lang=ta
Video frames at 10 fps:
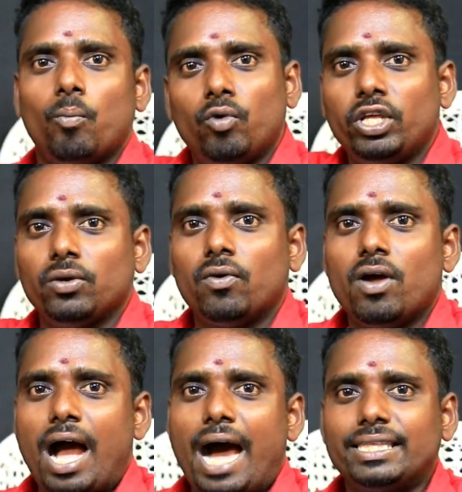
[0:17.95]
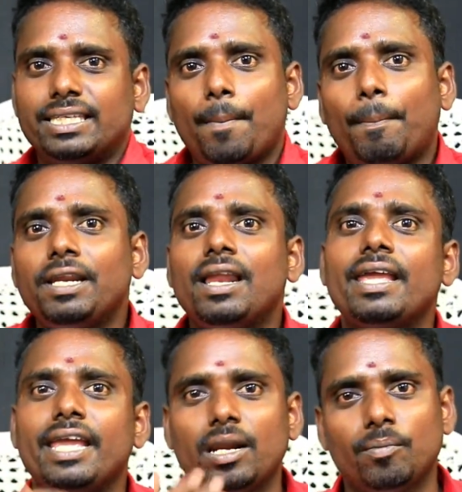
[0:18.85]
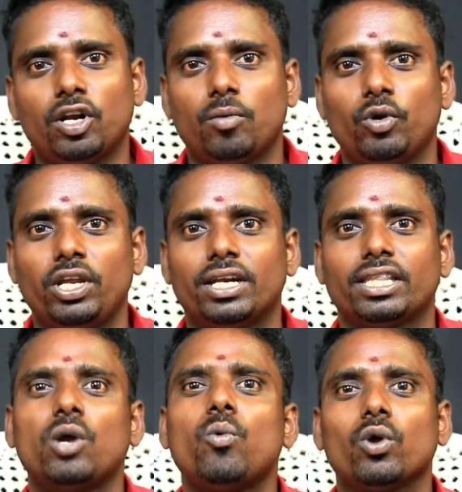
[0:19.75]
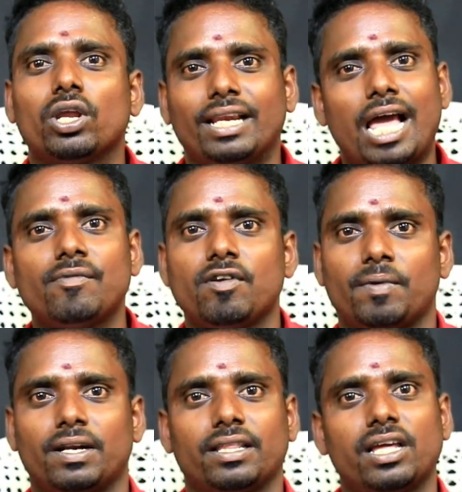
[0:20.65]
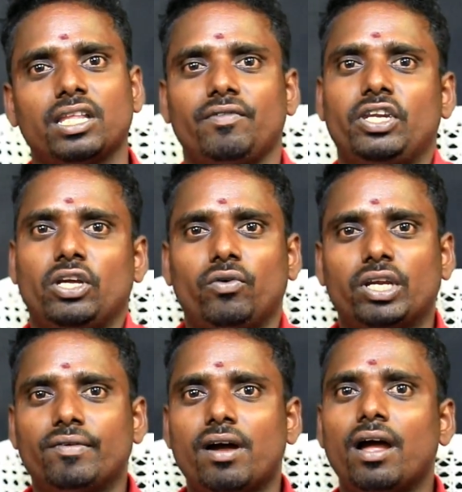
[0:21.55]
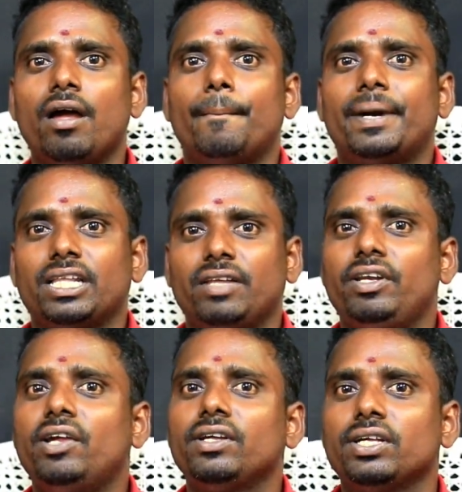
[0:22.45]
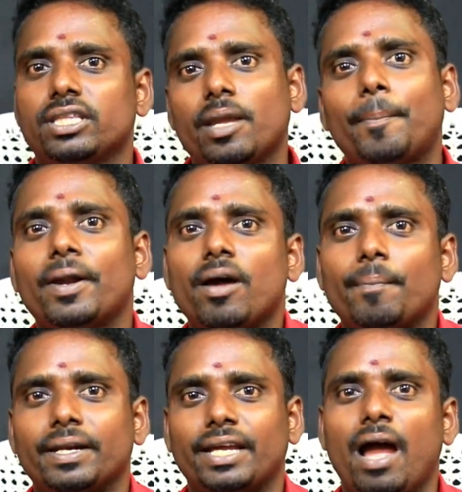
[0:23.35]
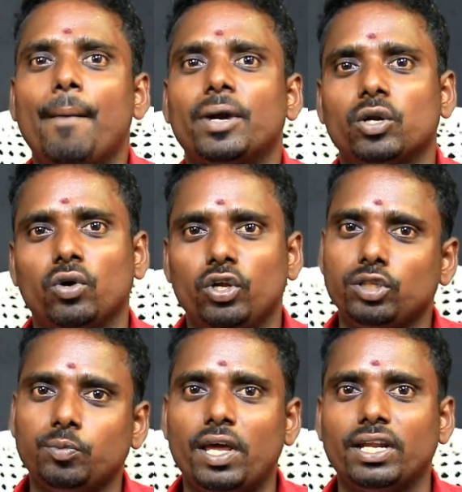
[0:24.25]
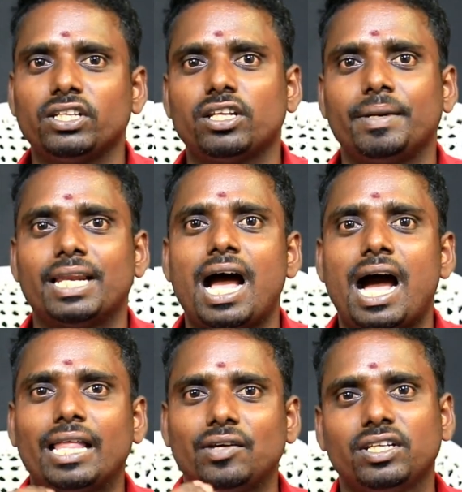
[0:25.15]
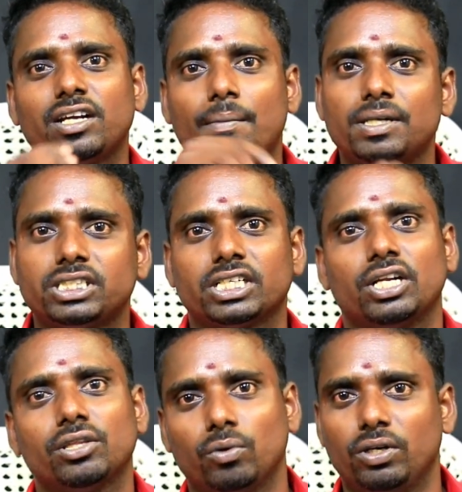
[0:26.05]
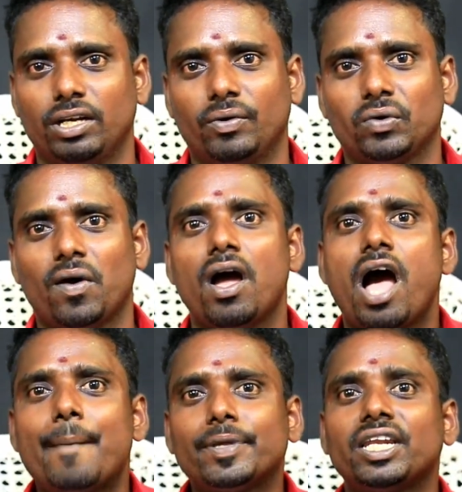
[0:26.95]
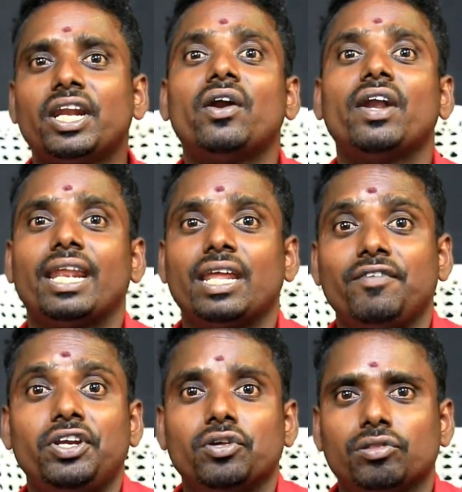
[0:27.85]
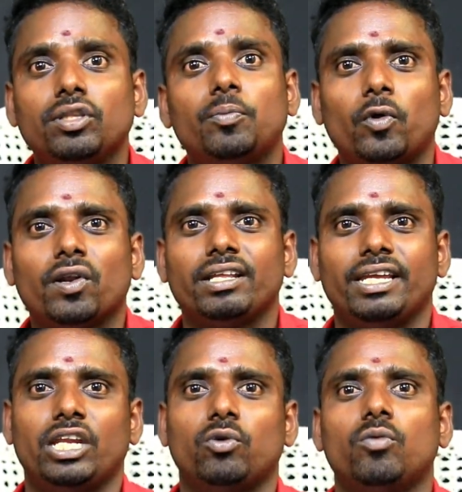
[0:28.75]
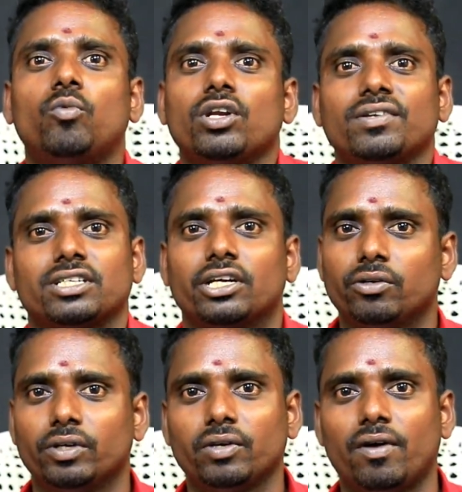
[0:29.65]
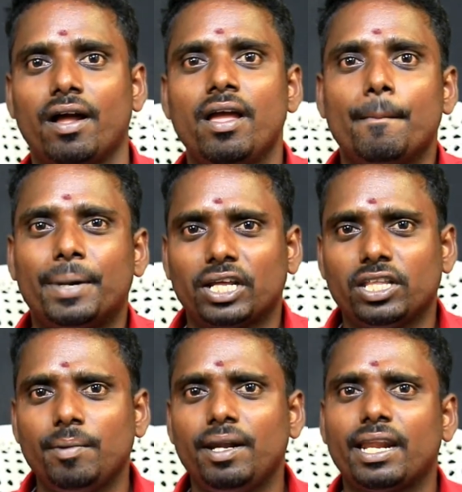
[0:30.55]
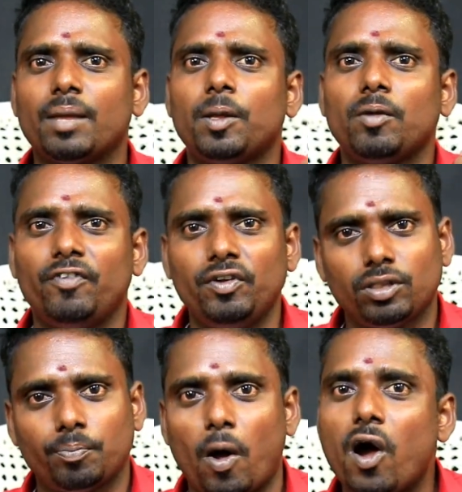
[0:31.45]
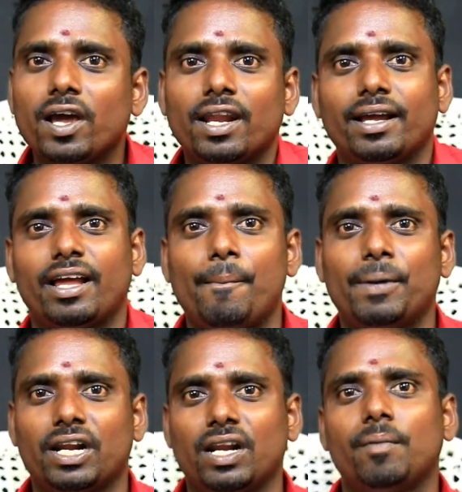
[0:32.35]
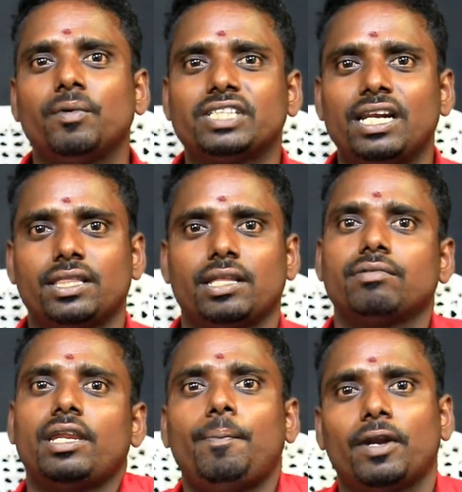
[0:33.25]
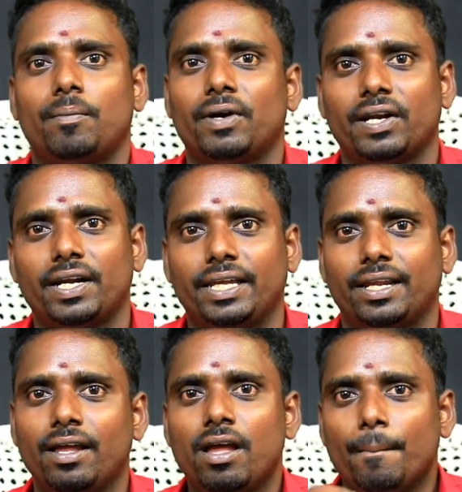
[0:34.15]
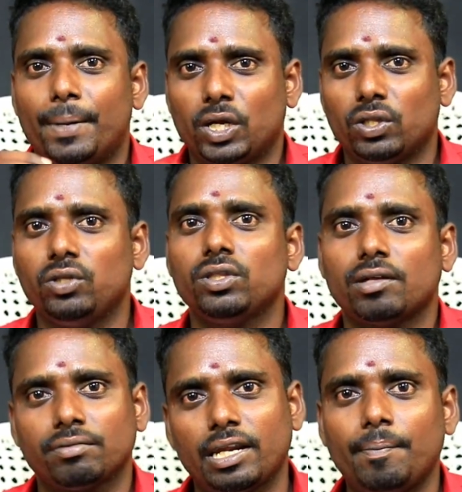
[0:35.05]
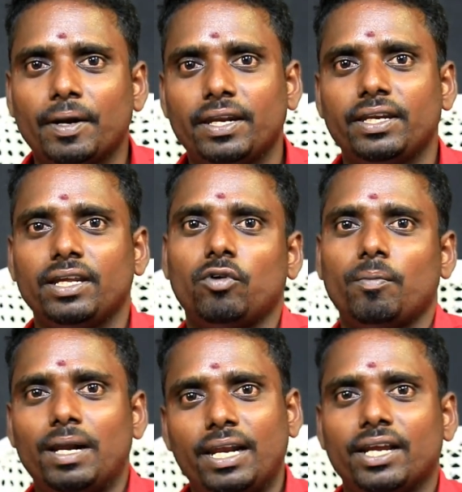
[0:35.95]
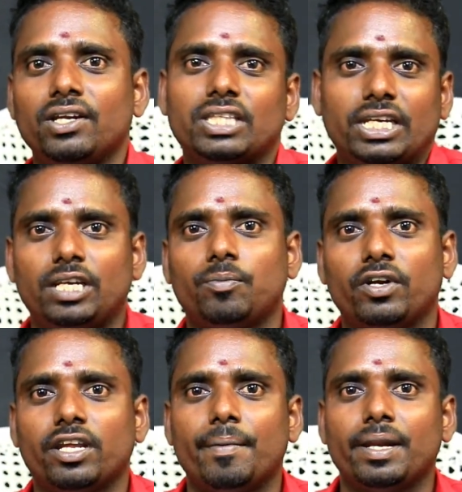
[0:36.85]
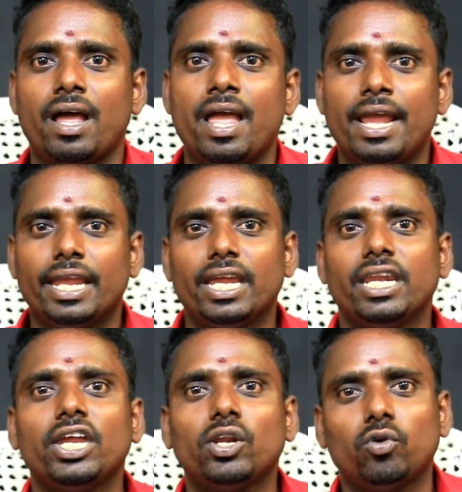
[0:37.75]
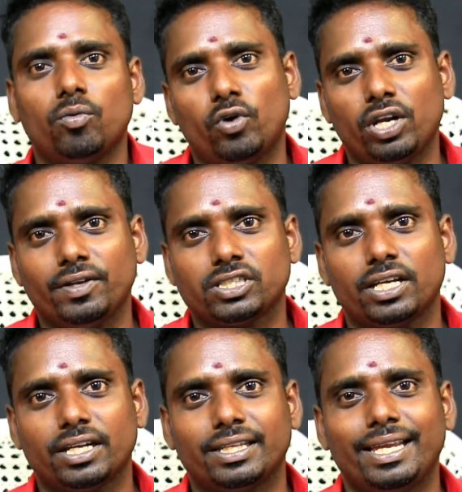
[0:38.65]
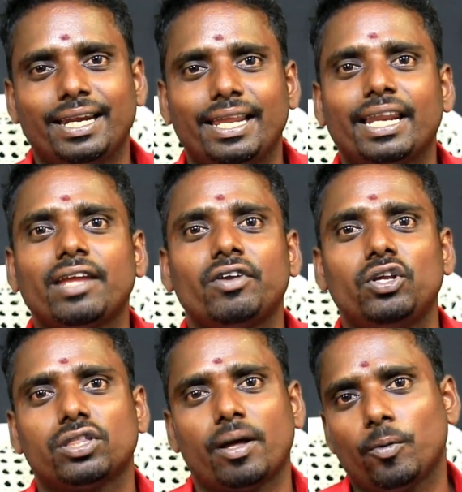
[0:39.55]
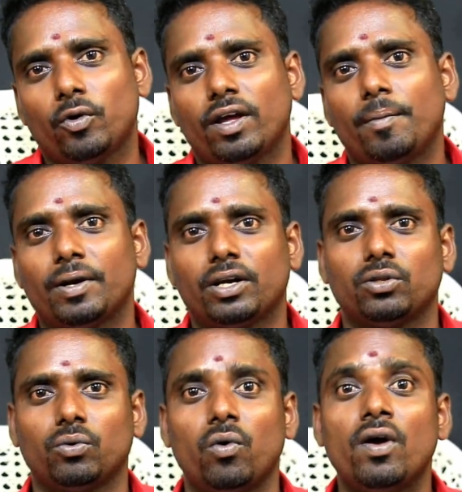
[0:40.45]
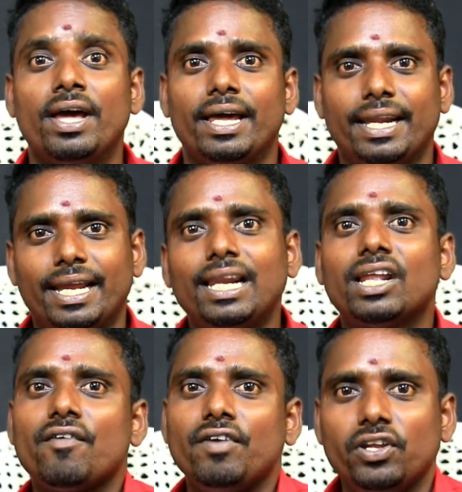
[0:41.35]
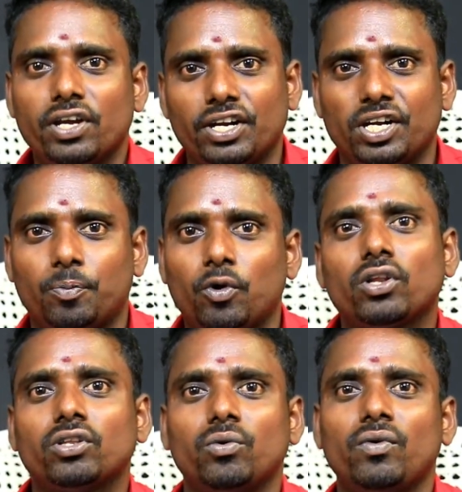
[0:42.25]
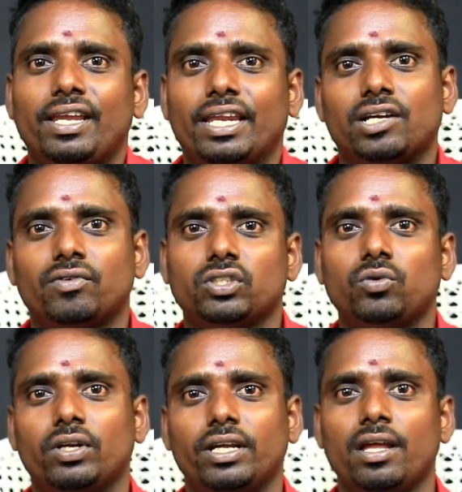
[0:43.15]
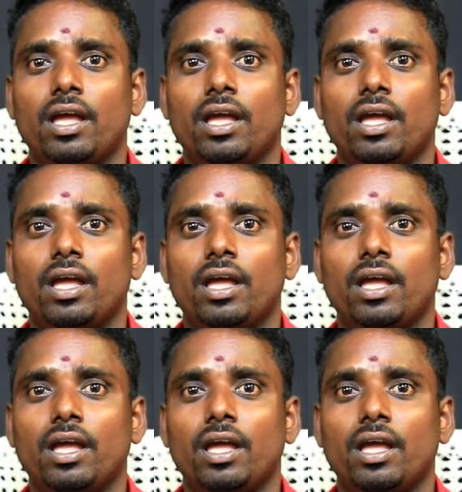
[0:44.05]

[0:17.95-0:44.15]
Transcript: முடியும் அது எப்படிலாம் ஏர்ன் பண்ண முடியுன்றத உங்களுக்கு கிளாரிஃபை பண்ணுறது தான் இந்த வீடியோ ஓகேவா பட் இந்த வீடியோ நீங்கள் ஸ்கிப் பண்ணால் பாருங்கள் பட் உங்களுக்கு யூஸ்ஃபுல்லாக இருந்தது அப்படின்னா அதை வந்து கமெண்ட் செக்கில் சொல்லுங்கள் ஓகேவா அப்போ தான் நிறைய வீடியோஸ் வந்து போகிறதுக்கு எனக்கு ஒரு மோட்டிவேஷனாக இருக்கும் ஓகேவா பட் அதே மாதிரி நிறைய பேர் வியூஸ் பார்க்குறாங்க பட் ஆனால் நம்ம சேனலை சப்ஸ்கிரைப் பண்ண மாட்டேறாங்கன்னு நினைக்கிறேன் பட் அதையும் சப்ஸ்கிரைப் பண்ணிவிட்டு ஒரு பெல்லைக்கனே தட்டிட்டு போனீங்க அப்படின்னா இன்னும் எனக்கு ஒரு மோட்டிவேஷனாக இருந்து நிறைய வீடியோஸ் அப்லோடாக பண்ணுறதுக்கும் ரெகுலராக வீடியோ கண்டென்ட் போடுறதுக்கும் எனக்கு வந்து ஒரு